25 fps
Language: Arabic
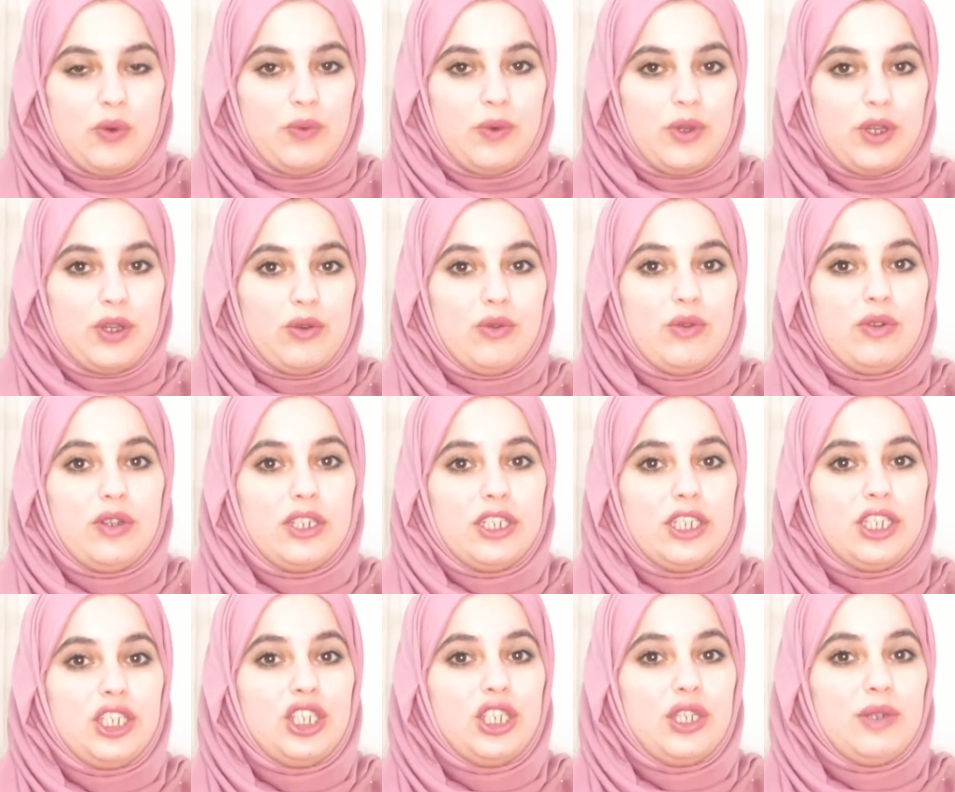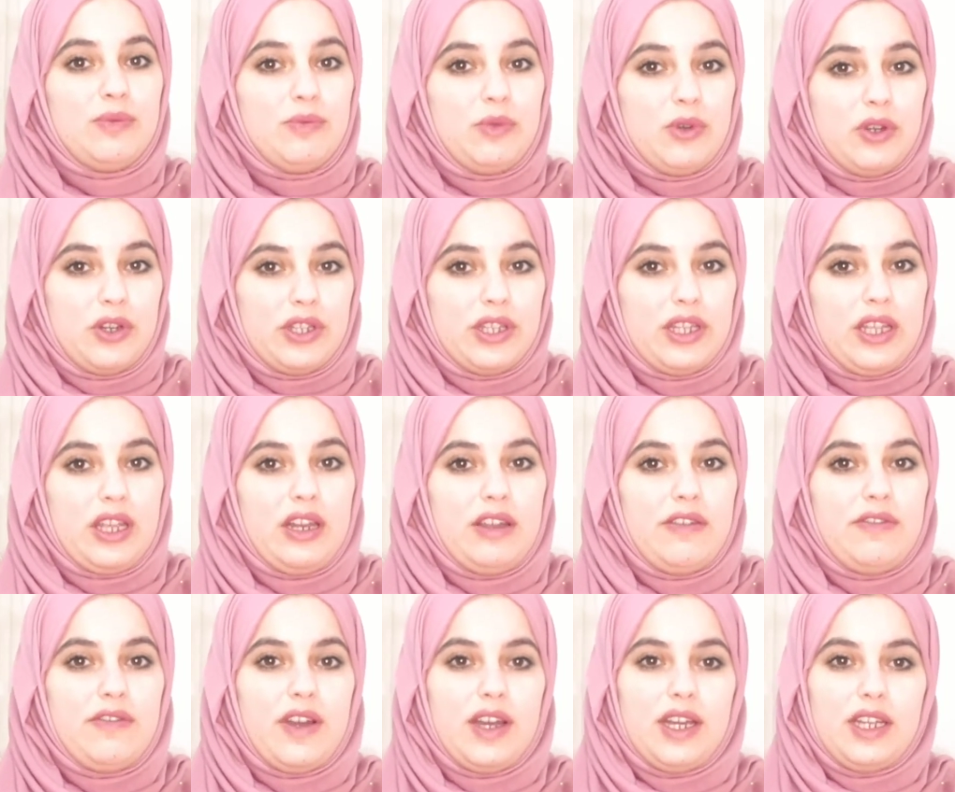ويكون إشي
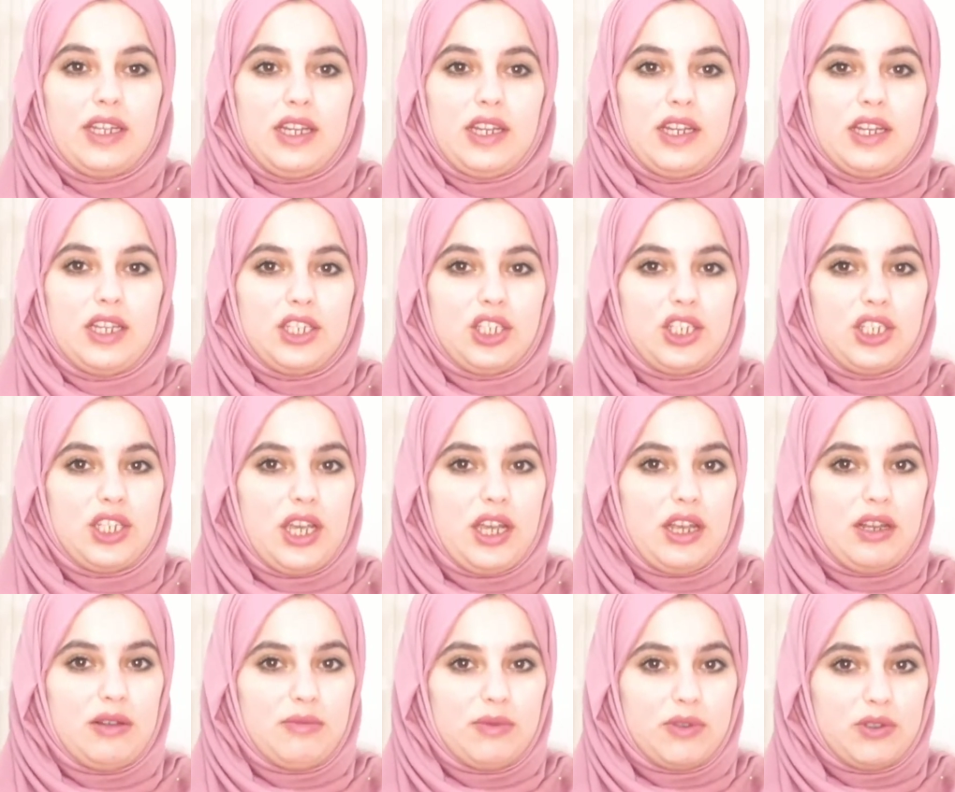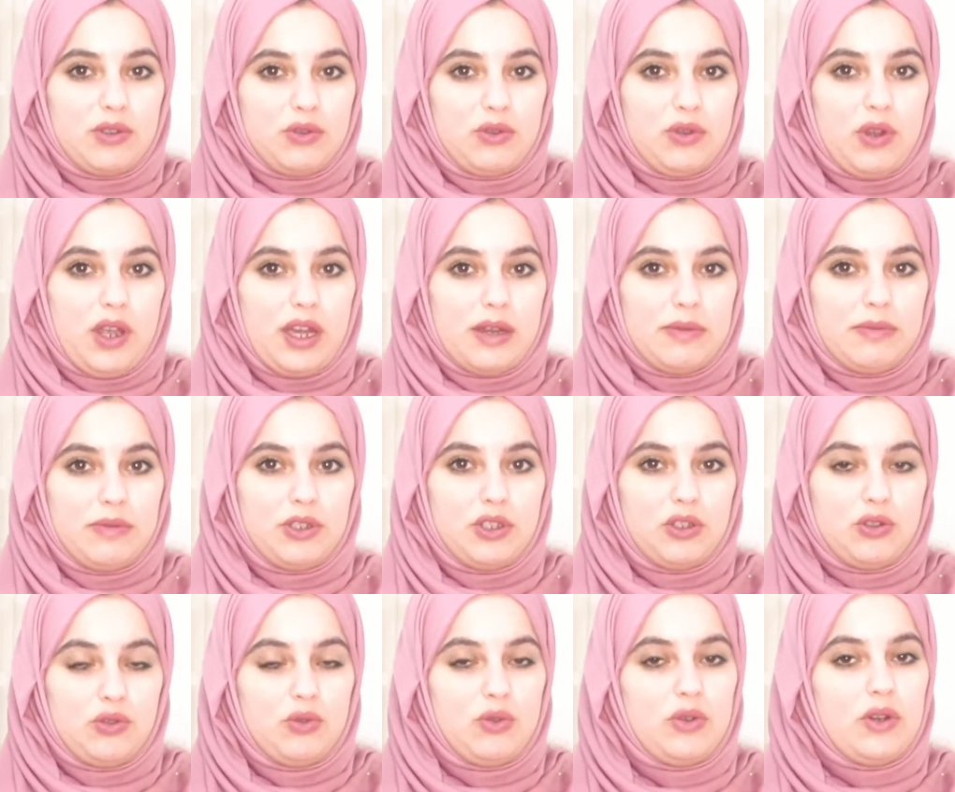مختلف عن الأشياء المطروحة
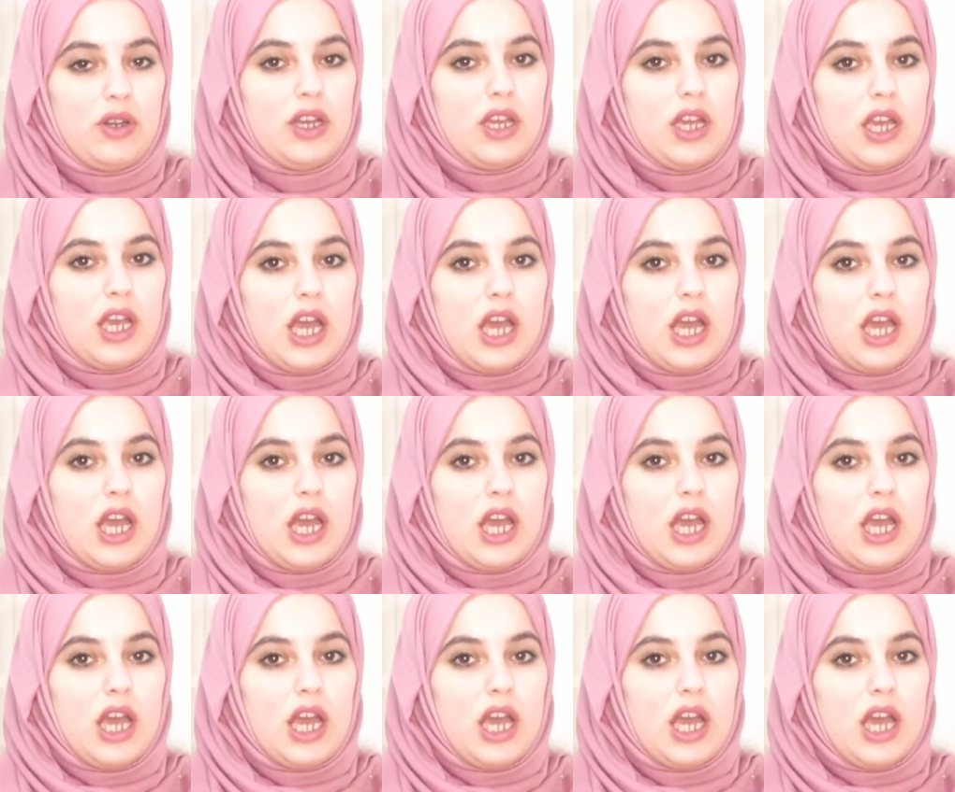بالسوق